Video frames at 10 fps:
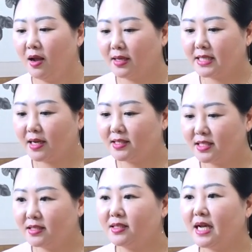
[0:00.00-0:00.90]
아, 제가
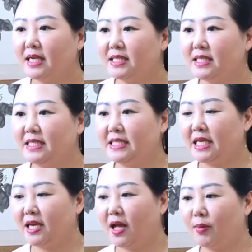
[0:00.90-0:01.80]
지금까지는
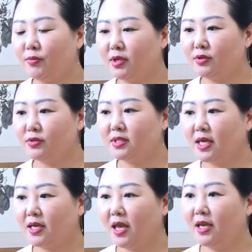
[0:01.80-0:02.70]
이제 아무래도
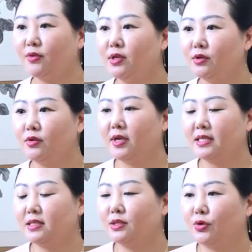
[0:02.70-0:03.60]
제 개인 활,
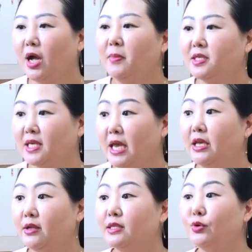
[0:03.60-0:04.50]
레슨도 하면서
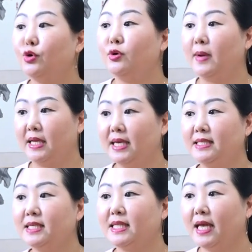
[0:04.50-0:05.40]
개인 활동을 음. 많이
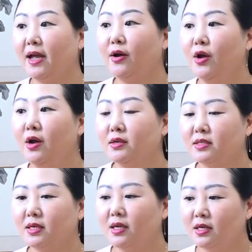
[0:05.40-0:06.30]
했었잖아요. 음.
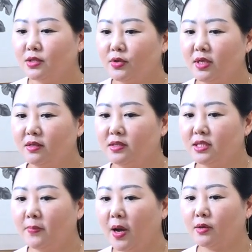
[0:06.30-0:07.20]
이제 전에는
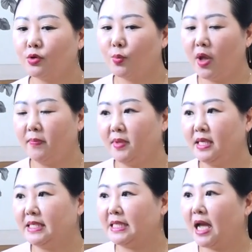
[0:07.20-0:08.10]
이제 방송 뭐
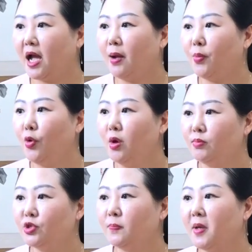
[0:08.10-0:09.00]
엠넷이나 뭐 음.
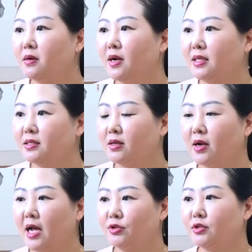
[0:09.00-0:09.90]
뮤직뱅크 같아서
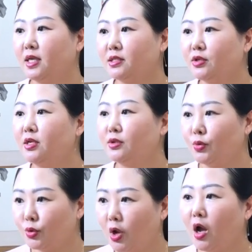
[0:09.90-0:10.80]
가시도 섹션
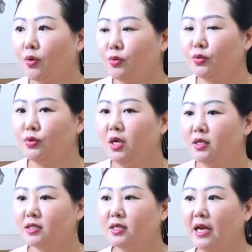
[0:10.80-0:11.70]
활동도 하고
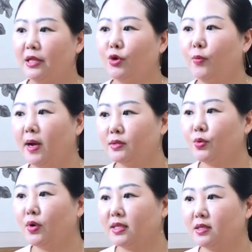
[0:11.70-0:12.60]
이제 라디오
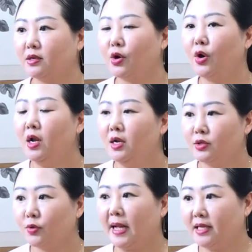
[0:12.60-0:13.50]
방송 같은 거또
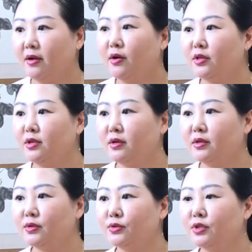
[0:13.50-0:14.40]
음. 많이 했거든요.
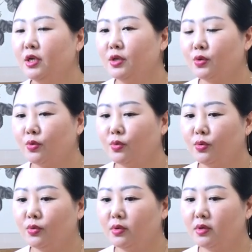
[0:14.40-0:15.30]
그리고
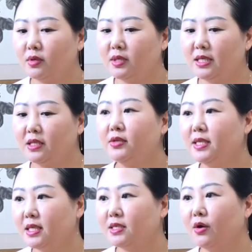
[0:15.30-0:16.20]
또
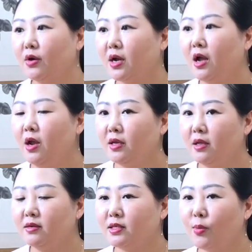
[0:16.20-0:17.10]
인터넷에서 그러니까
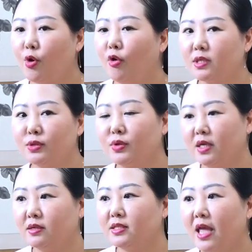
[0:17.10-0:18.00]
예를 들어서 뭐 거제도나
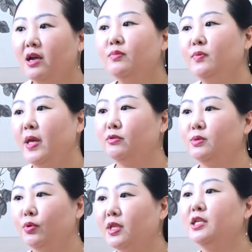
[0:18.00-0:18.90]
이런 데서 해금을
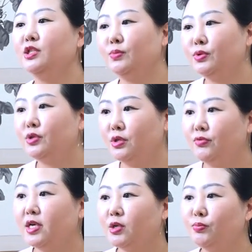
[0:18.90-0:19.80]
배우지 못하시는 분들을 음.
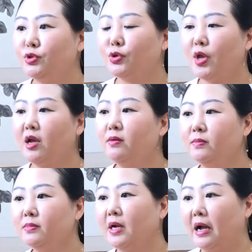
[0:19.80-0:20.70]
위해서 무료로
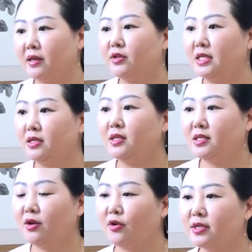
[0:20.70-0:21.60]
해금 강의도
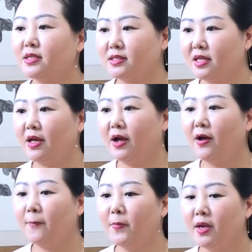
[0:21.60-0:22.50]
인터넷에
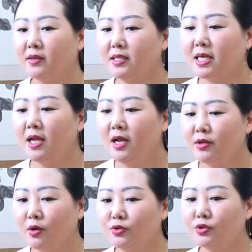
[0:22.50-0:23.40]
열었었어요. 음. 근데 이제
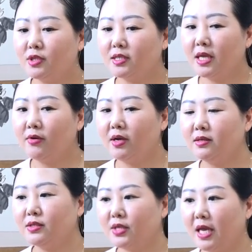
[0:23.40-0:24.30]
연주자
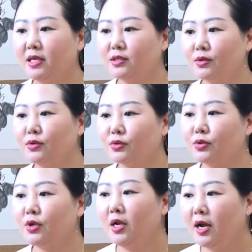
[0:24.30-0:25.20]
생활은 저
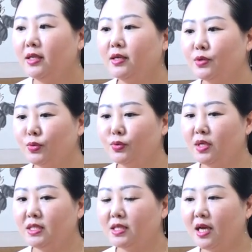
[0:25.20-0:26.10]
개인적으로도 하는 게
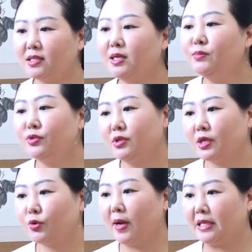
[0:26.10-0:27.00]
좋은데 이제는
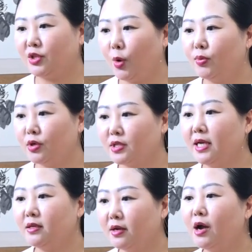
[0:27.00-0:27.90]
학생분들과 좀 많이 더불어서
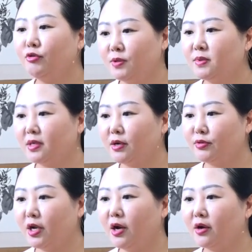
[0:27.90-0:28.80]
하는 걸 하고
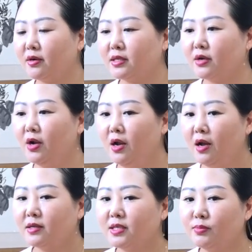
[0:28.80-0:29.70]
싶더라고요. 그래서
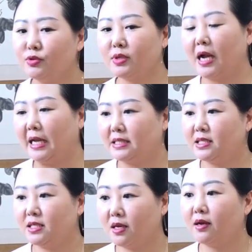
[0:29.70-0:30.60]
학생분들과
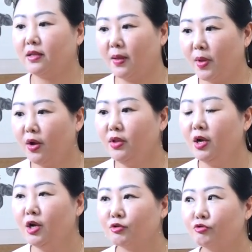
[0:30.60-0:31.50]
같이 기회가 되면
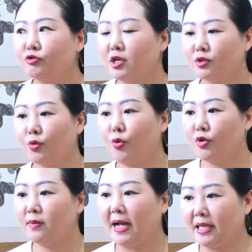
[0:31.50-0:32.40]
국내에서도
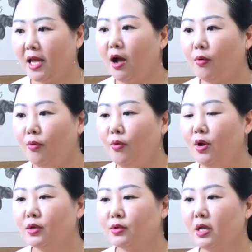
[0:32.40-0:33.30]
공연을 많이 하고
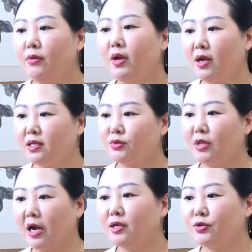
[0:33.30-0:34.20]
음. 또 해외까지도
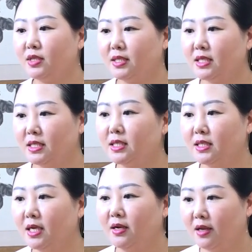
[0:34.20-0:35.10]
나갈 수 있는
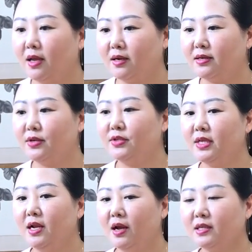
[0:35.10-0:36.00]
아, 아, 아. 예, 그런
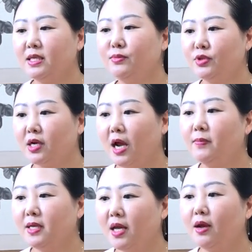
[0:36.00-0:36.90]
음. 학생분들과
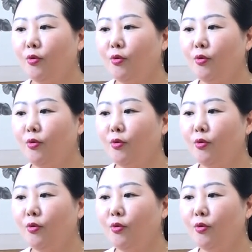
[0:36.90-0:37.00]
함께